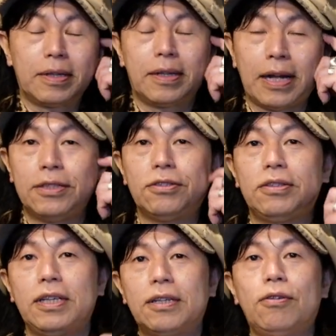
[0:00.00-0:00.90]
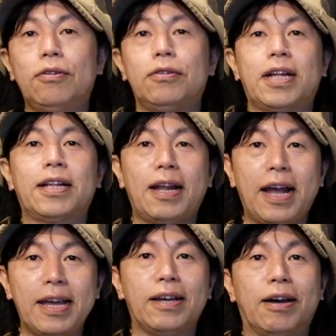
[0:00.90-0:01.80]
単純にこういう縦
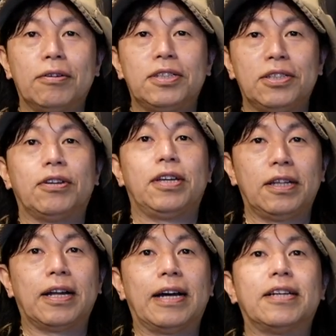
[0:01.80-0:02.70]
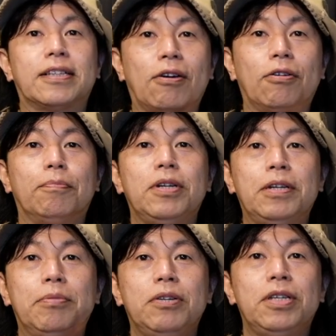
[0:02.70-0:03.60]
ラインが欲しい時ってあるじゃないですかこの v,
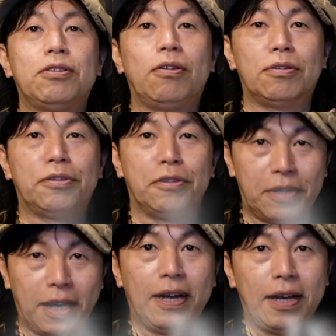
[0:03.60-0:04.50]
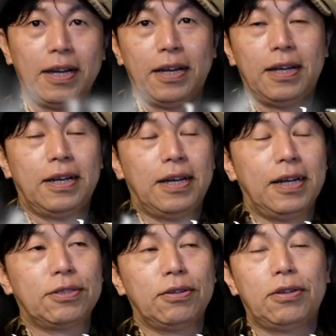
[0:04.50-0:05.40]
v ゾーンっていうか
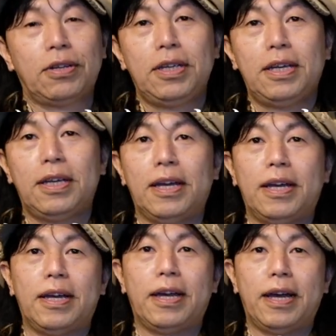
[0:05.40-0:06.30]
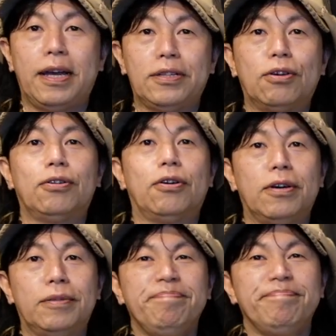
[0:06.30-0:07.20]
あそういう時に、えー、ちょうど
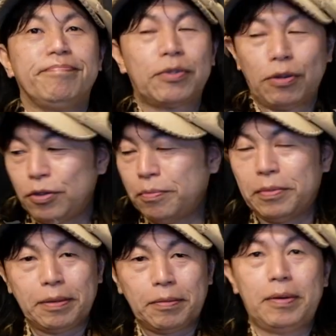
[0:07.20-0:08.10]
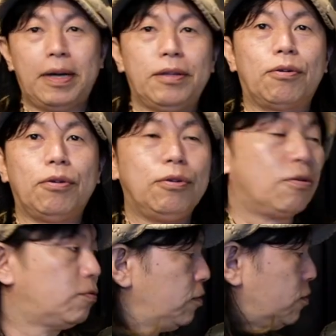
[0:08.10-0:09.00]
こういうあのこういう
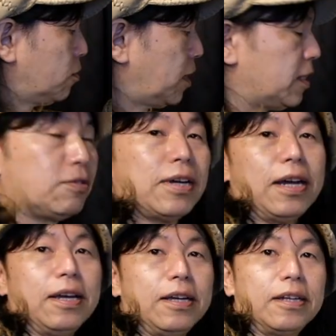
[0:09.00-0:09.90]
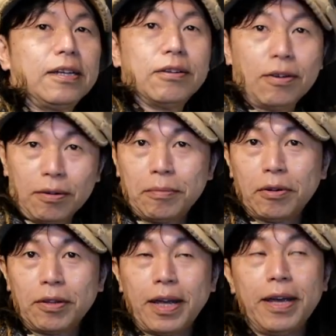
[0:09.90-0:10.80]
6 5ンチぐらいのも
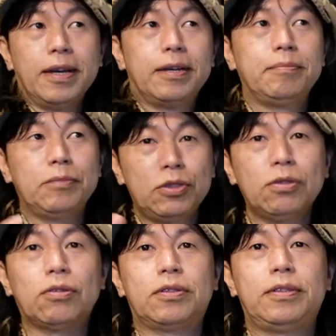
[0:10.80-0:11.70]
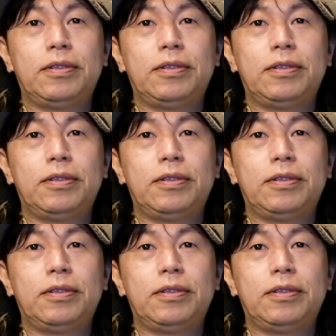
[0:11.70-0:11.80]
のでちょっと